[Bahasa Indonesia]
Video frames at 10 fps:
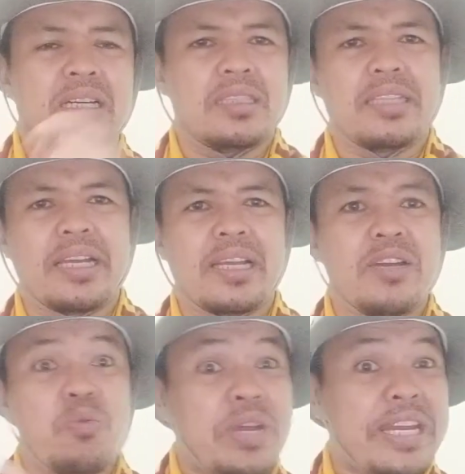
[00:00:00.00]

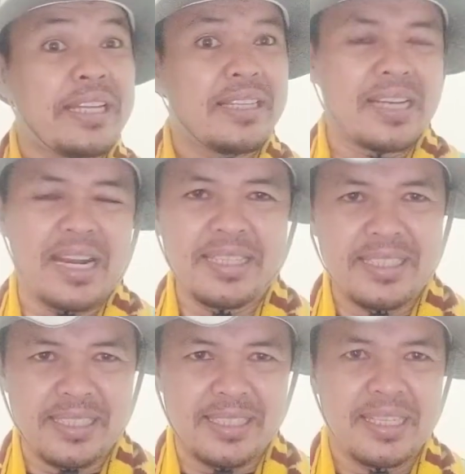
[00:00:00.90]
tagline Winning the
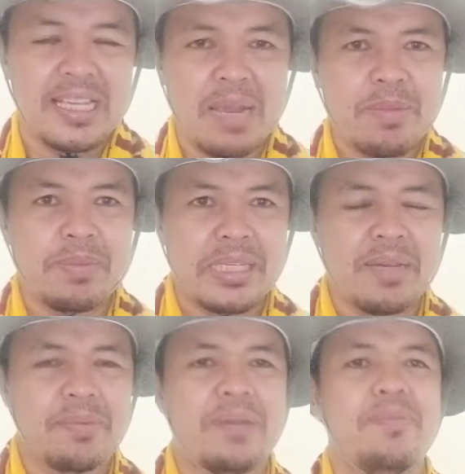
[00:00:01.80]
Crisis. Kami
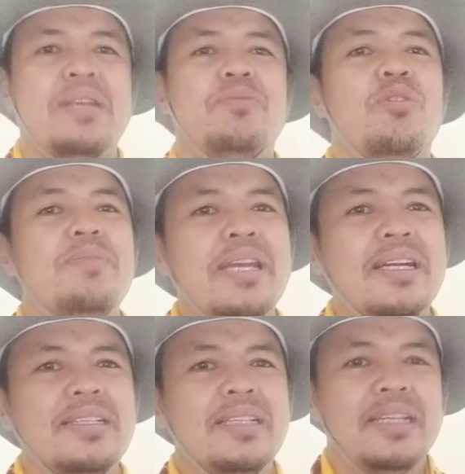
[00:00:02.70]
menyiapkan platformnya
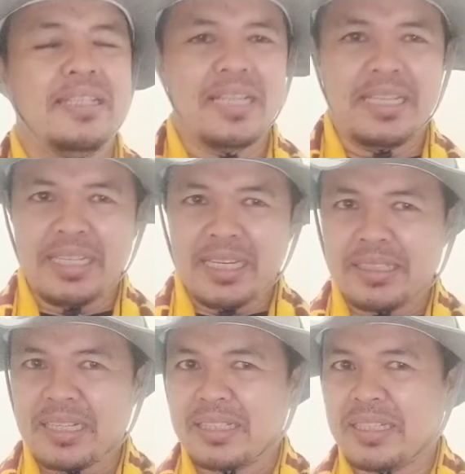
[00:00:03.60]
dan
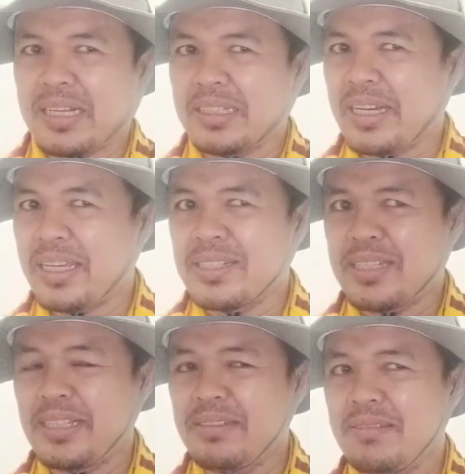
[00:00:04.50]
ingat kata-kata
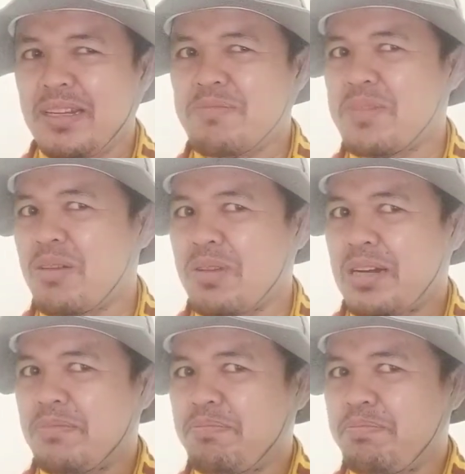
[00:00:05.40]
Einstein
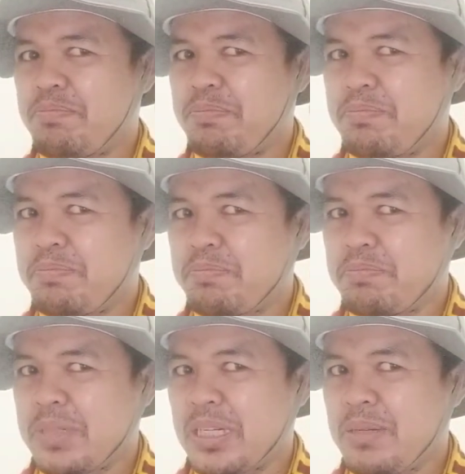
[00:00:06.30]
bahwa
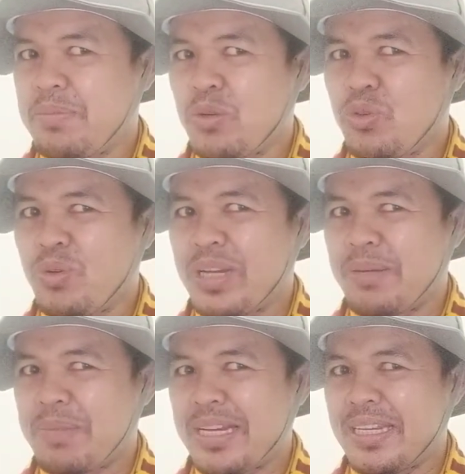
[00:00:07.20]

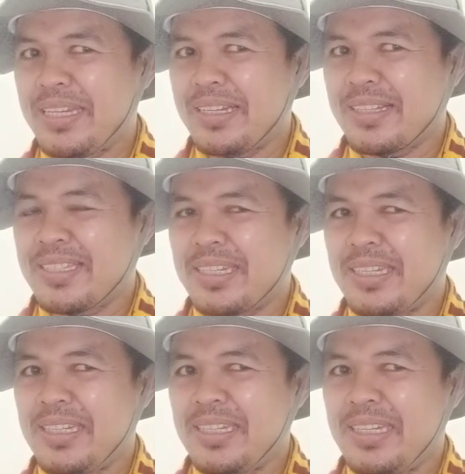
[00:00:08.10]
keberuntungan money
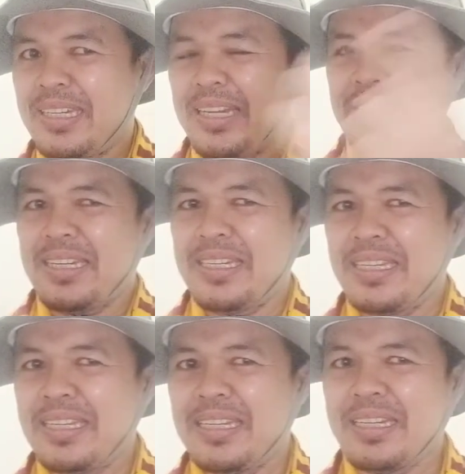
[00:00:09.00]
rezeki
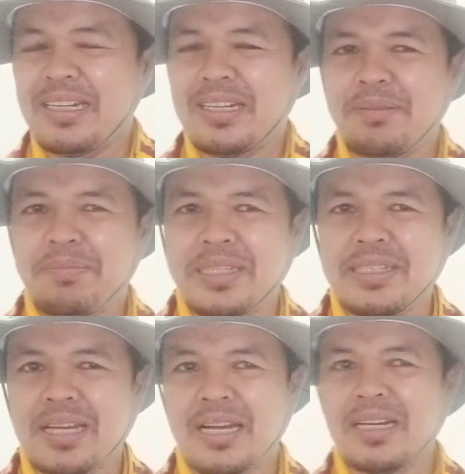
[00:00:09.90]
ini uh,
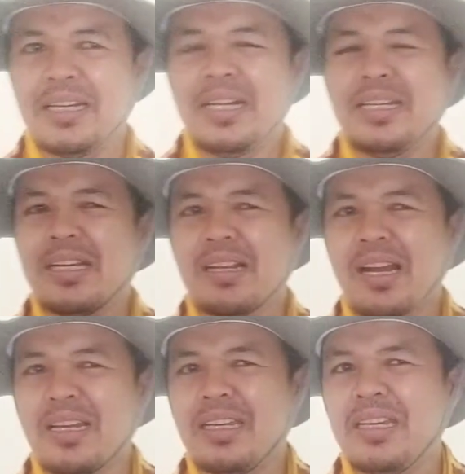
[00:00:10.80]
bisa
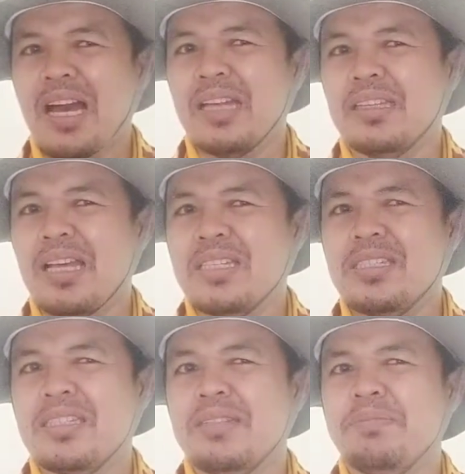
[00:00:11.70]
diraih
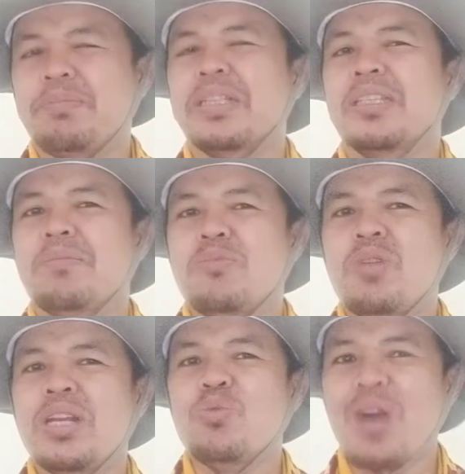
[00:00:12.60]
atas
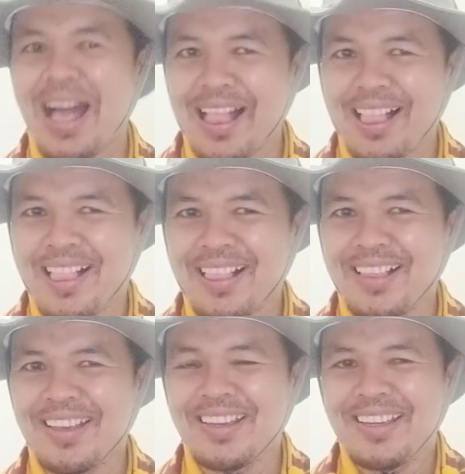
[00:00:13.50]
pertemuan dua hal
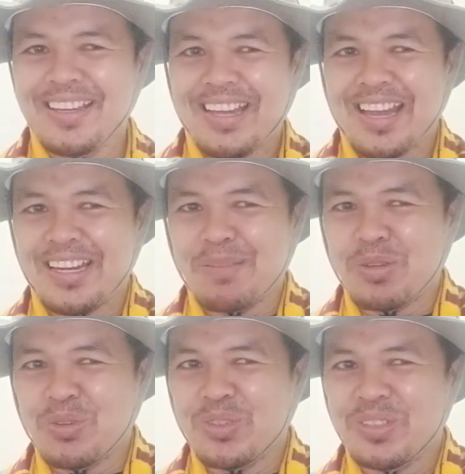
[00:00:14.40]
ya Anda
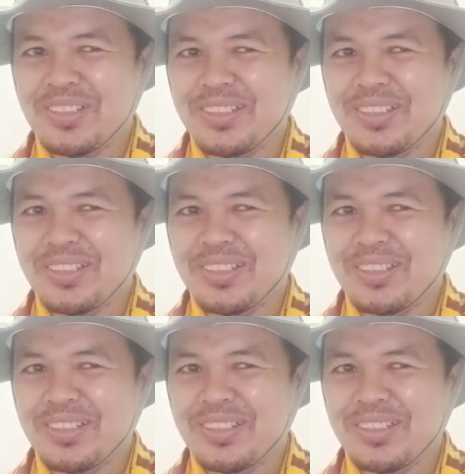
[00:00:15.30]
beruntung